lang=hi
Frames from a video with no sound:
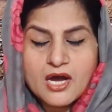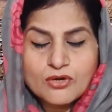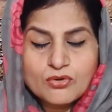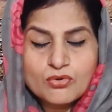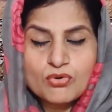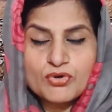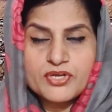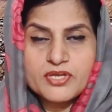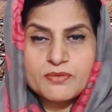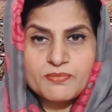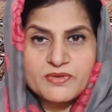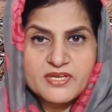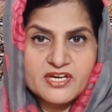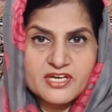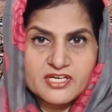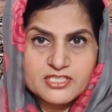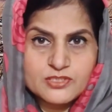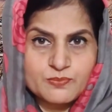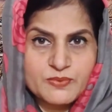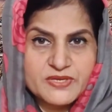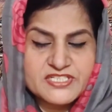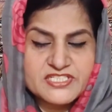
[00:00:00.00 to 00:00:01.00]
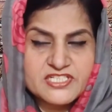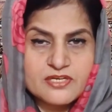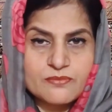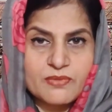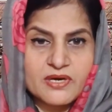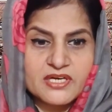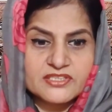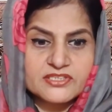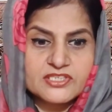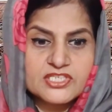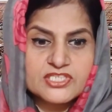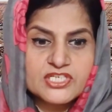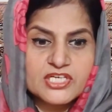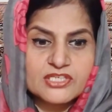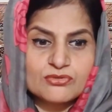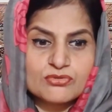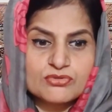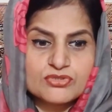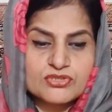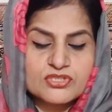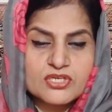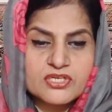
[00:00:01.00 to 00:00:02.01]
आँखों की भी अगर स्पेशली बात की
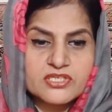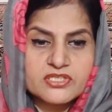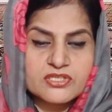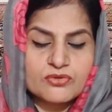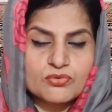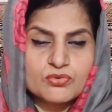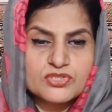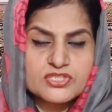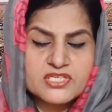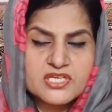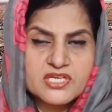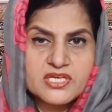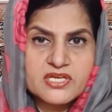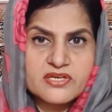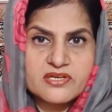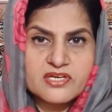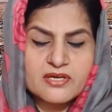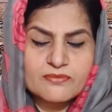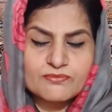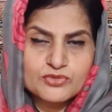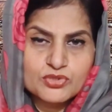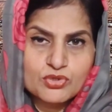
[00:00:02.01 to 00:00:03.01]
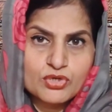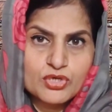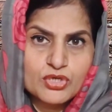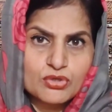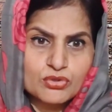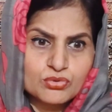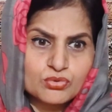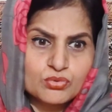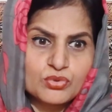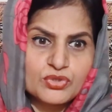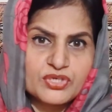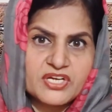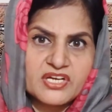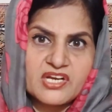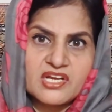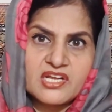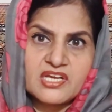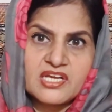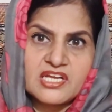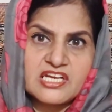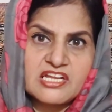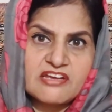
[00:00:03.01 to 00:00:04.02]
जाए तो उसकी उसकी कमज़ोरी को दूर
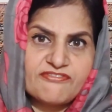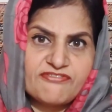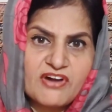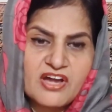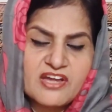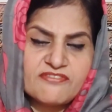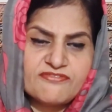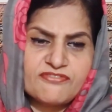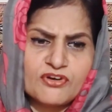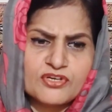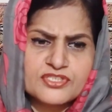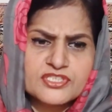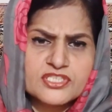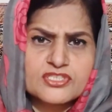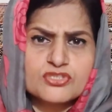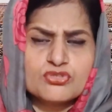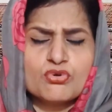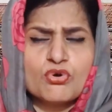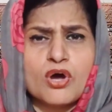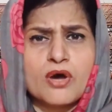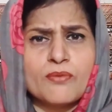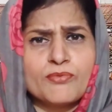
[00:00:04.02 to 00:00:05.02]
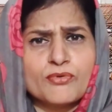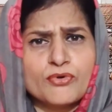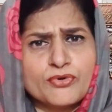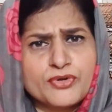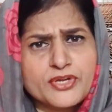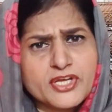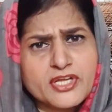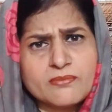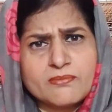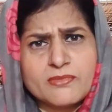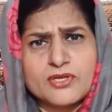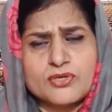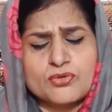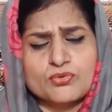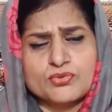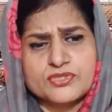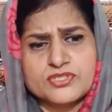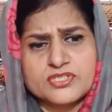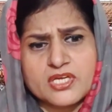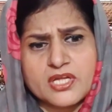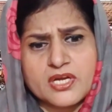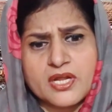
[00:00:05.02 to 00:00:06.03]
करने के लिए फाइव फॉसेज को आप रूटीन में
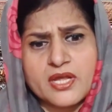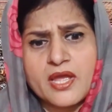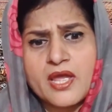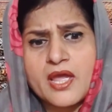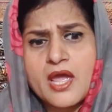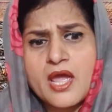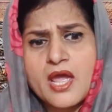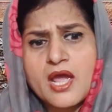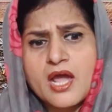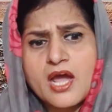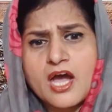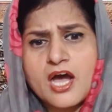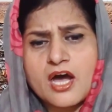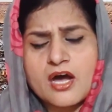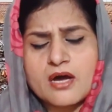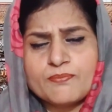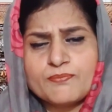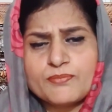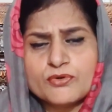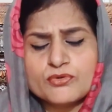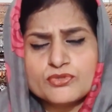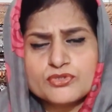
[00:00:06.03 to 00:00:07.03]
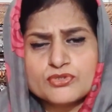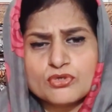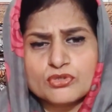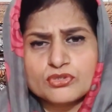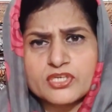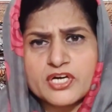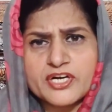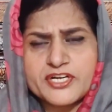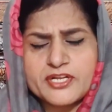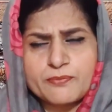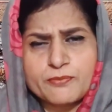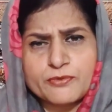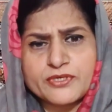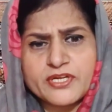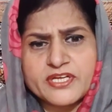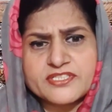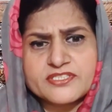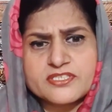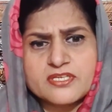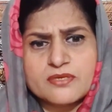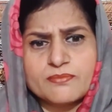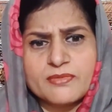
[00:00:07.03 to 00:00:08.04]
यूज़ करें आप उसको थर्टी
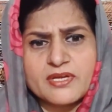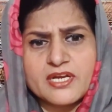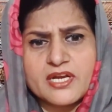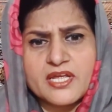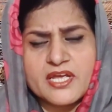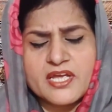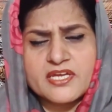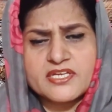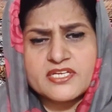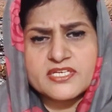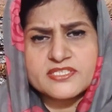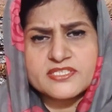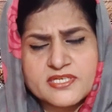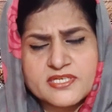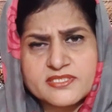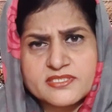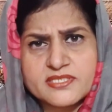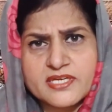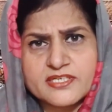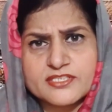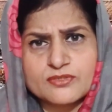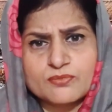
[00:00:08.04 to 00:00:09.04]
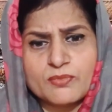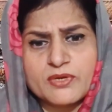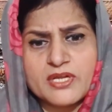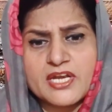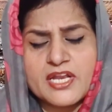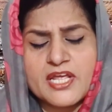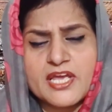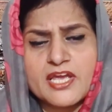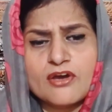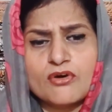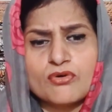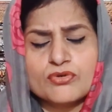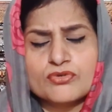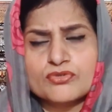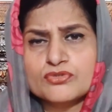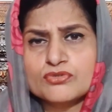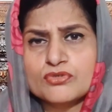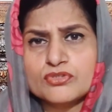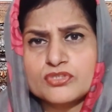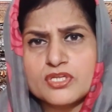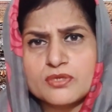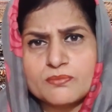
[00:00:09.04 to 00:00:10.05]
पोटेंसी में लें सिक्स एक्स में लें और
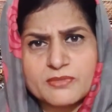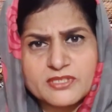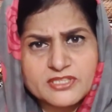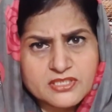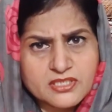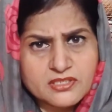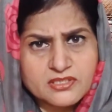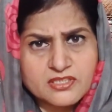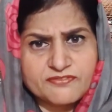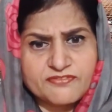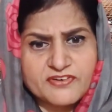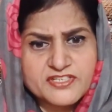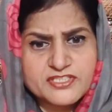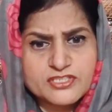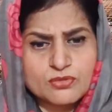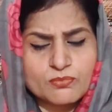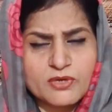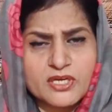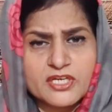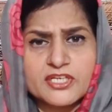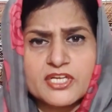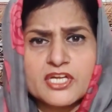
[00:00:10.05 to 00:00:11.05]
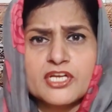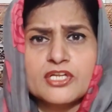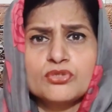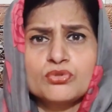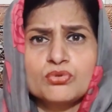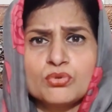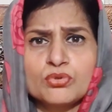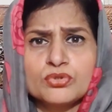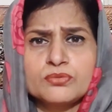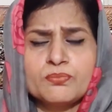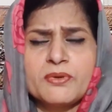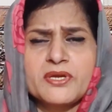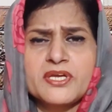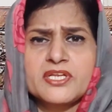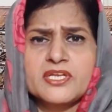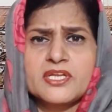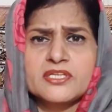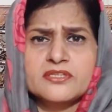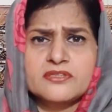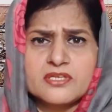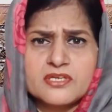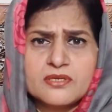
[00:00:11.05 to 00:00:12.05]
उसको दिन में तीन दफ़ा इस्तेमाल करें दो
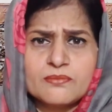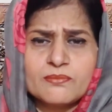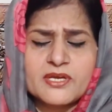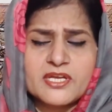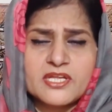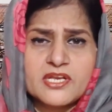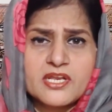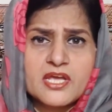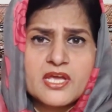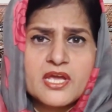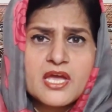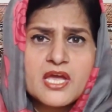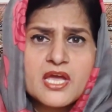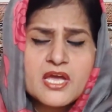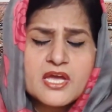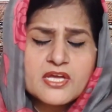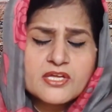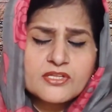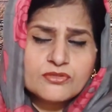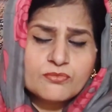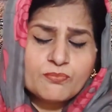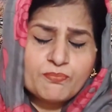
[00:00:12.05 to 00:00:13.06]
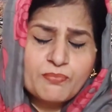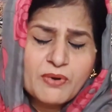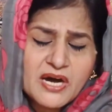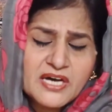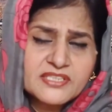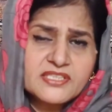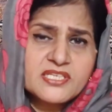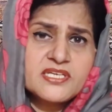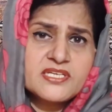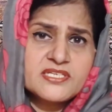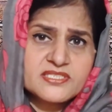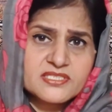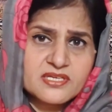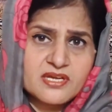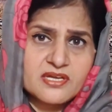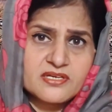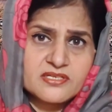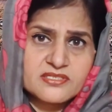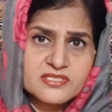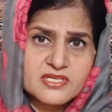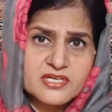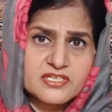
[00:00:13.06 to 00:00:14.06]
महीने तीन महीने बाद ही
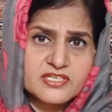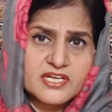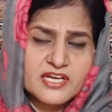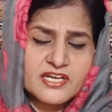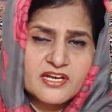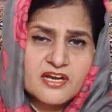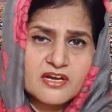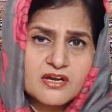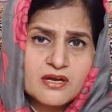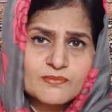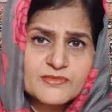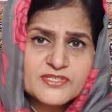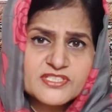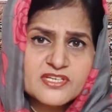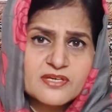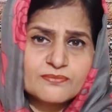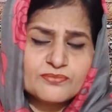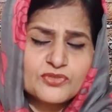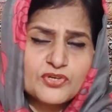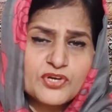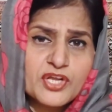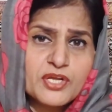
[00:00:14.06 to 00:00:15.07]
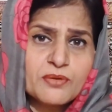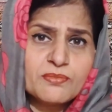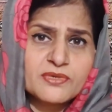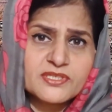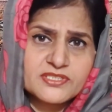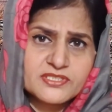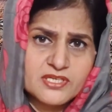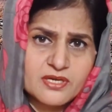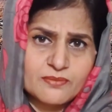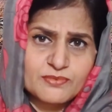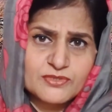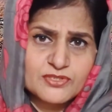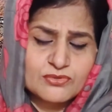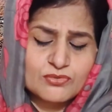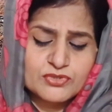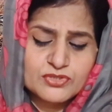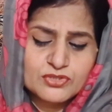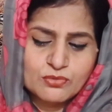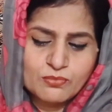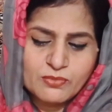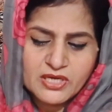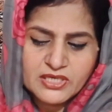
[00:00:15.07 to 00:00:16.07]
इसका रिज़ल्ट आएगा कम अज़ कम थ्री मंथ्स आप
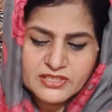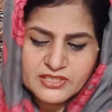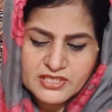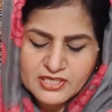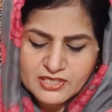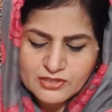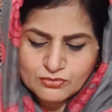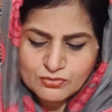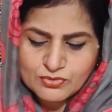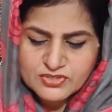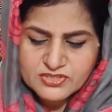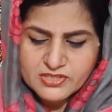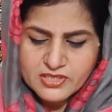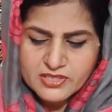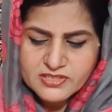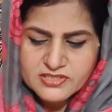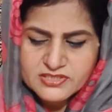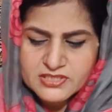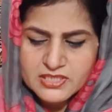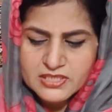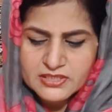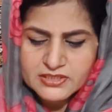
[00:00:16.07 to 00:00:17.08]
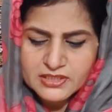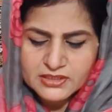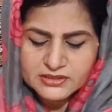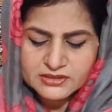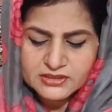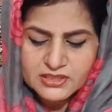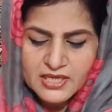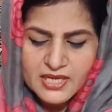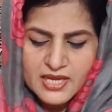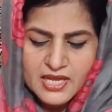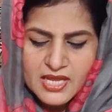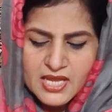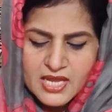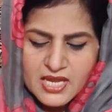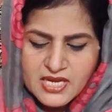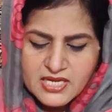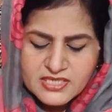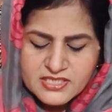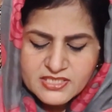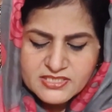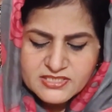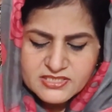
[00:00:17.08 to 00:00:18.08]
इसको इस्तेमाल करें तो इसका रिज़ल्ट आता है
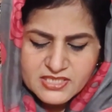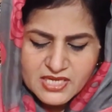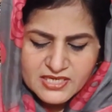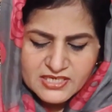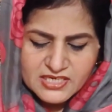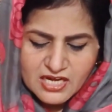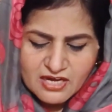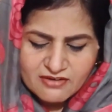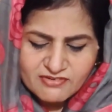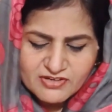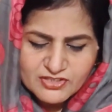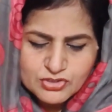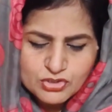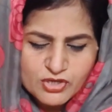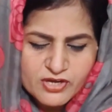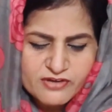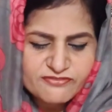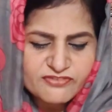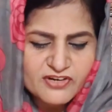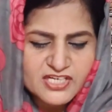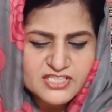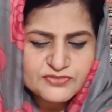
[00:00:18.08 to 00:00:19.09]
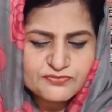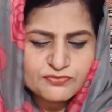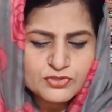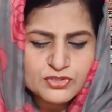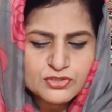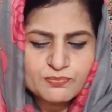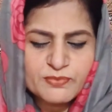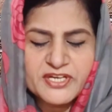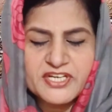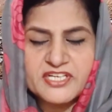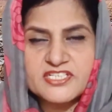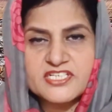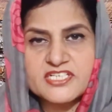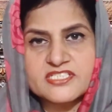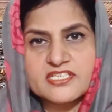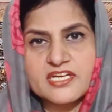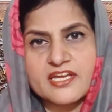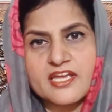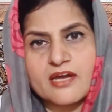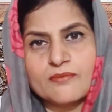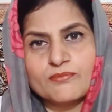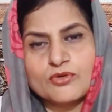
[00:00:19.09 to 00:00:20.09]
इसके अलावा जो है फास्ट फूड्स मैंने
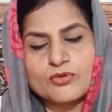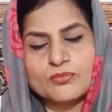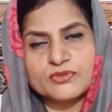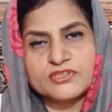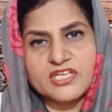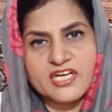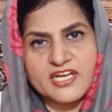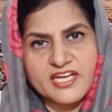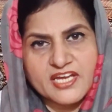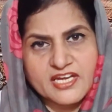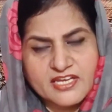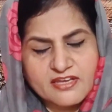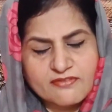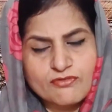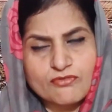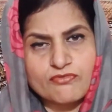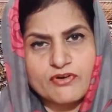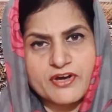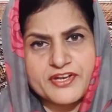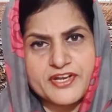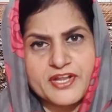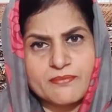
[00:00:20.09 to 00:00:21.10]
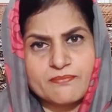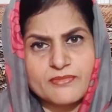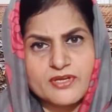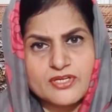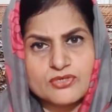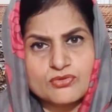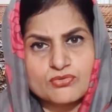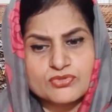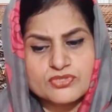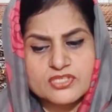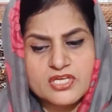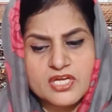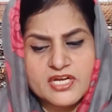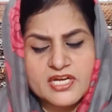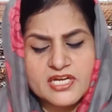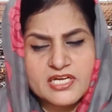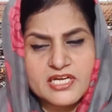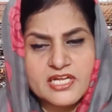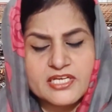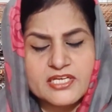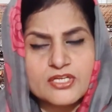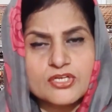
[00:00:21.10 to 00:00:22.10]
जैसा कि आपको बताया कि वो वन एम में यूज़
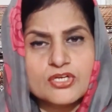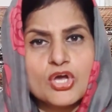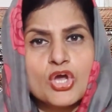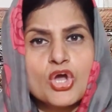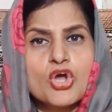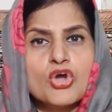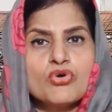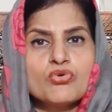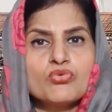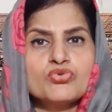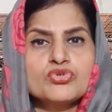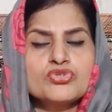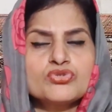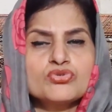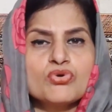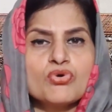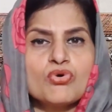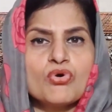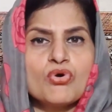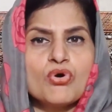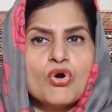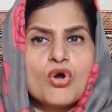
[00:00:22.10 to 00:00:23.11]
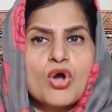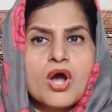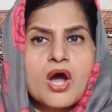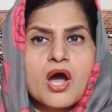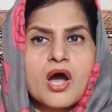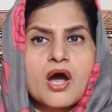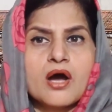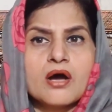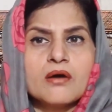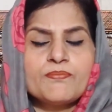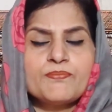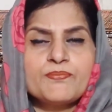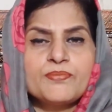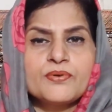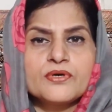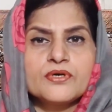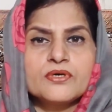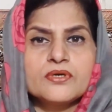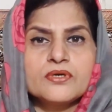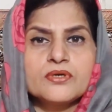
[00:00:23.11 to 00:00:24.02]
करें लेकिन उसको आप